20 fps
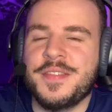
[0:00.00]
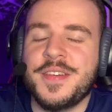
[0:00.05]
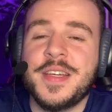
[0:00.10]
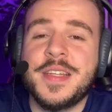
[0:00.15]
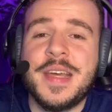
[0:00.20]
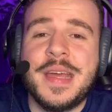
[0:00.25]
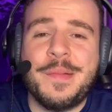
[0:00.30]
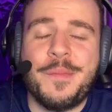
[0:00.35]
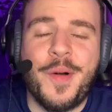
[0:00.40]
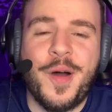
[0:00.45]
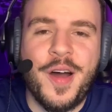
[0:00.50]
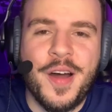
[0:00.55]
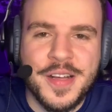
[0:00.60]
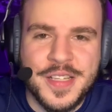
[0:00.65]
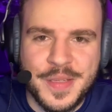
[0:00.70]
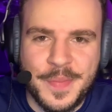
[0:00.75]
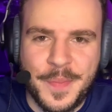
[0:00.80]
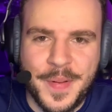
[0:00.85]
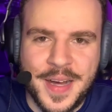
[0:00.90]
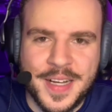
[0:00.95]
Vida e
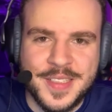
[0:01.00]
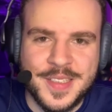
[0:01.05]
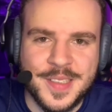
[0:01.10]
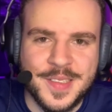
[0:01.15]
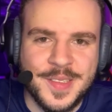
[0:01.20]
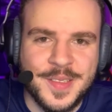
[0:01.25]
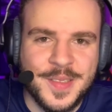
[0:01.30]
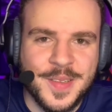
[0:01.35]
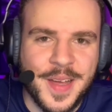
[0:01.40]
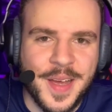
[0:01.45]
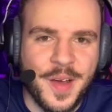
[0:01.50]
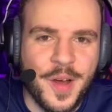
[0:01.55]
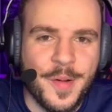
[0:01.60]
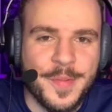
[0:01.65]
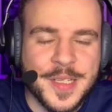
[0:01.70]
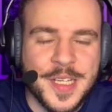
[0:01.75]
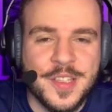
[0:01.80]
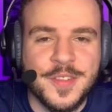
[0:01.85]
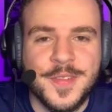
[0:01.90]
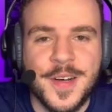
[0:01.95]
Morte, parte 1, né?
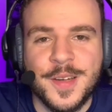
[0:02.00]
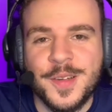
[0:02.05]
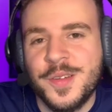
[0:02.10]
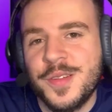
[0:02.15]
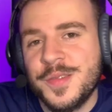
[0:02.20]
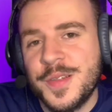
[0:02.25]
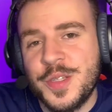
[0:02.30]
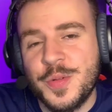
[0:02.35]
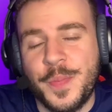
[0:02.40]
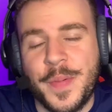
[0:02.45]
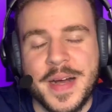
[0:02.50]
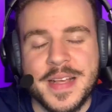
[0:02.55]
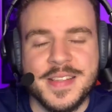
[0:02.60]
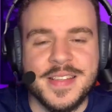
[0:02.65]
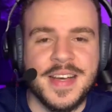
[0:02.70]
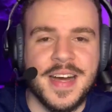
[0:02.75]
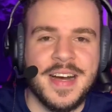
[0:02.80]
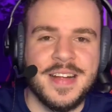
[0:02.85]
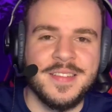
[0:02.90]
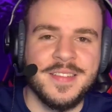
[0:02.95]
Como a gente falou no vídeo
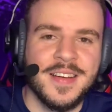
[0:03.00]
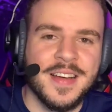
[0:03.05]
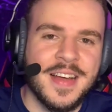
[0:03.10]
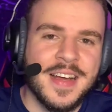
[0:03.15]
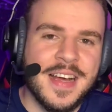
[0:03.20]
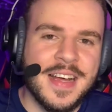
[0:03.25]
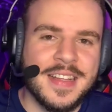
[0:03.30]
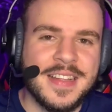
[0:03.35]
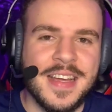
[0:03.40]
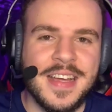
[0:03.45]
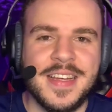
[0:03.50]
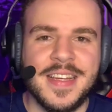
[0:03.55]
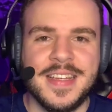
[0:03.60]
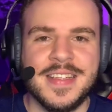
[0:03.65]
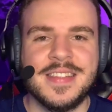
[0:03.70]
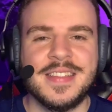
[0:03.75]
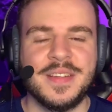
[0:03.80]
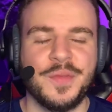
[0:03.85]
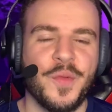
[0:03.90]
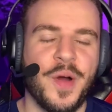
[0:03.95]
passado,
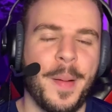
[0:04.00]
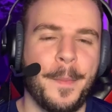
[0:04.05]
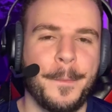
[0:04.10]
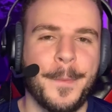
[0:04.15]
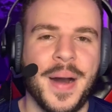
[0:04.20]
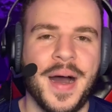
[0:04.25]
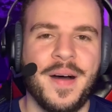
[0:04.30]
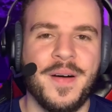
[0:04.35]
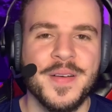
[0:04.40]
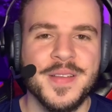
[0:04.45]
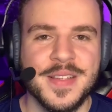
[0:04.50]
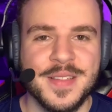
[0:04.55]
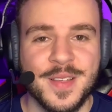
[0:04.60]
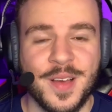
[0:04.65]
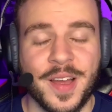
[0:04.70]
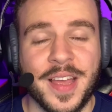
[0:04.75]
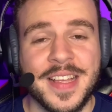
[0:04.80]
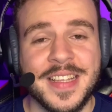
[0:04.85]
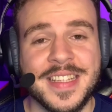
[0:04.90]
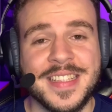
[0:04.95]
teria-se uma pausa,
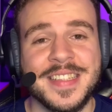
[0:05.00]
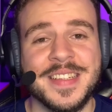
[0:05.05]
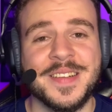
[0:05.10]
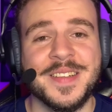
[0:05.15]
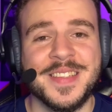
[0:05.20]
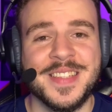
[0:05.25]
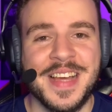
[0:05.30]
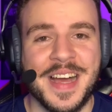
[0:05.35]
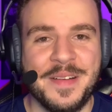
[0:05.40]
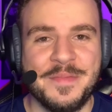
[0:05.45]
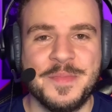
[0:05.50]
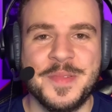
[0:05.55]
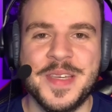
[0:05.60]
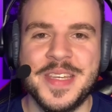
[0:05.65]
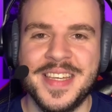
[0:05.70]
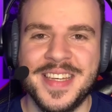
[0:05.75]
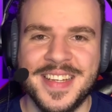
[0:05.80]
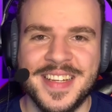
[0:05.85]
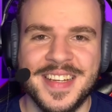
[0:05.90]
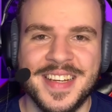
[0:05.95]
só que a gente não
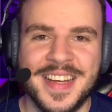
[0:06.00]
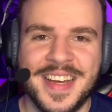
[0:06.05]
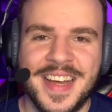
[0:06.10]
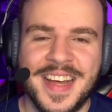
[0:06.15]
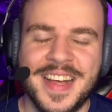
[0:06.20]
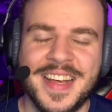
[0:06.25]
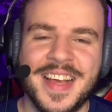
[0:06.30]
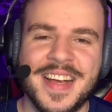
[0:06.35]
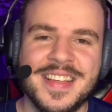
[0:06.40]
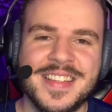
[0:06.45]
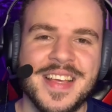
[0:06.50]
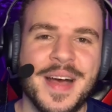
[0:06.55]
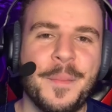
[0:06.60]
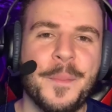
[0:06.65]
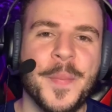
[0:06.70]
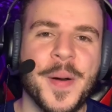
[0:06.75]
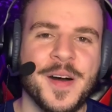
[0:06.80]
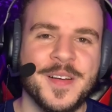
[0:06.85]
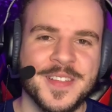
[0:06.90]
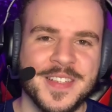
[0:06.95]
sabia que essa
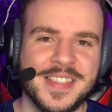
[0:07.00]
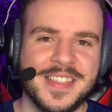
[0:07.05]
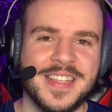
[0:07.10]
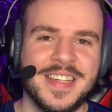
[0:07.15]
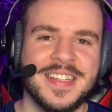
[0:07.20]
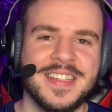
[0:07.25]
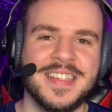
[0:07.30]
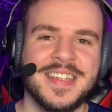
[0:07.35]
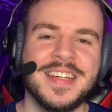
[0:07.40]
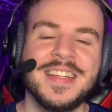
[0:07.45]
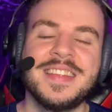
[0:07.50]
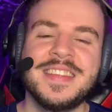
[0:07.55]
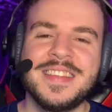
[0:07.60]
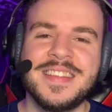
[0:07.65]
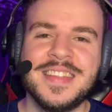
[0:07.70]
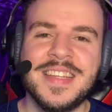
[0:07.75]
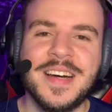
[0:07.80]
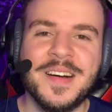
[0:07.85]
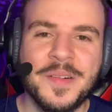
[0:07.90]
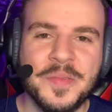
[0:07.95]
pausa seria
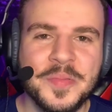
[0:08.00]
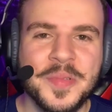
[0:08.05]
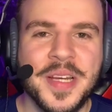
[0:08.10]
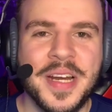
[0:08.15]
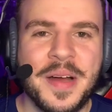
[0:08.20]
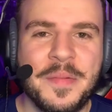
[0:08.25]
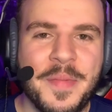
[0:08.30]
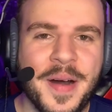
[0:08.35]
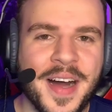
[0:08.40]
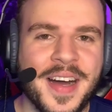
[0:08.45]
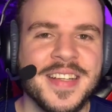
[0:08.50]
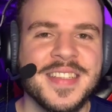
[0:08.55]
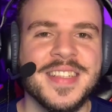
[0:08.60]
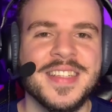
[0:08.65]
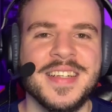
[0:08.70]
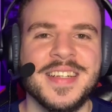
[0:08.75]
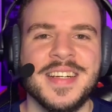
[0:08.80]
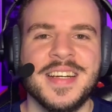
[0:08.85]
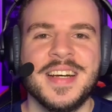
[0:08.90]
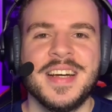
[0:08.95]
tão
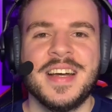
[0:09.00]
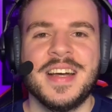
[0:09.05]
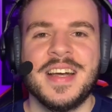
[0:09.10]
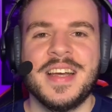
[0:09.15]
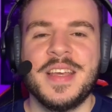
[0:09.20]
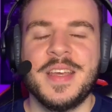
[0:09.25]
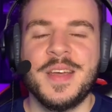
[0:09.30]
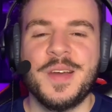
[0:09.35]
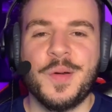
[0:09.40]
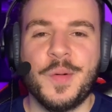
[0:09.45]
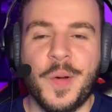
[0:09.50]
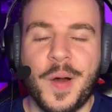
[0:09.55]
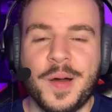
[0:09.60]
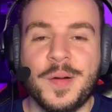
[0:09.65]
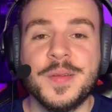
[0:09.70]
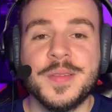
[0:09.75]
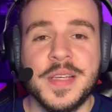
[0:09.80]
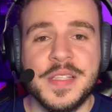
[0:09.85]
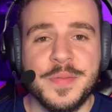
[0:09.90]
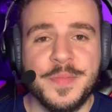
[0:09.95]
dramática e com
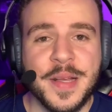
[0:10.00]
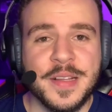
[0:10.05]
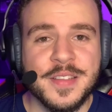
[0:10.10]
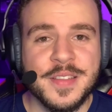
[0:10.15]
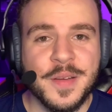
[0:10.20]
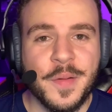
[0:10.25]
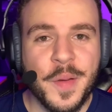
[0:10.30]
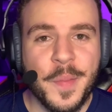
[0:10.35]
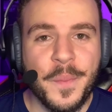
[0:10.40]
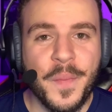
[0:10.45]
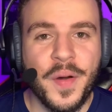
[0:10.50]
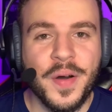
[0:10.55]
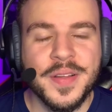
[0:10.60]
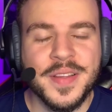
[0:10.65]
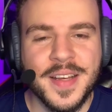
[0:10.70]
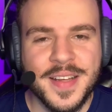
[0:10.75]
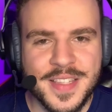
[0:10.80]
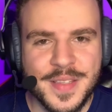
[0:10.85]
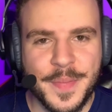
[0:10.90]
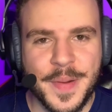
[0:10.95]
acontecimentos tão
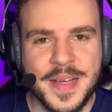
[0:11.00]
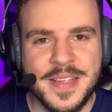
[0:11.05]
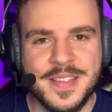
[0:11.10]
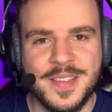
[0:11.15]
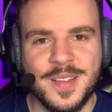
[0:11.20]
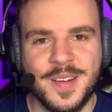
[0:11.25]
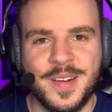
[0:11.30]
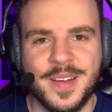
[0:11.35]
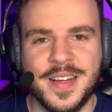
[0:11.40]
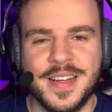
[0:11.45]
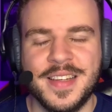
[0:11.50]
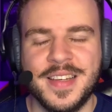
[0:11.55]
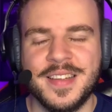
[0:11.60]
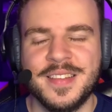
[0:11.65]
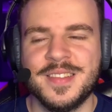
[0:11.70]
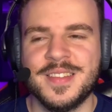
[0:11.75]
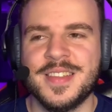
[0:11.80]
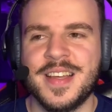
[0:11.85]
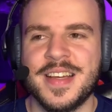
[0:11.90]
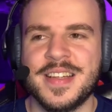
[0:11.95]
importantes para a história ali
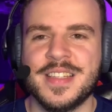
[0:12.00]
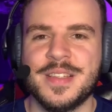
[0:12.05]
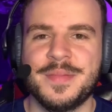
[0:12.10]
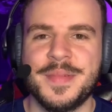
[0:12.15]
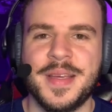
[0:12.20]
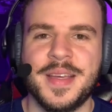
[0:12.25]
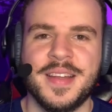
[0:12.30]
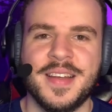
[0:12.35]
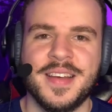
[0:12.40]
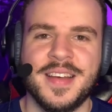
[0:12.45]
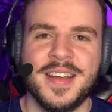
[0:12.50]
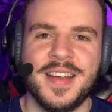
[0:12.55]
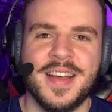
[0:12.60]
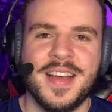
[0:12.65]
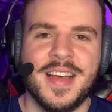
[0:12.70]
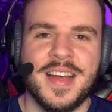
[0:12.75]
dos X-Men, né?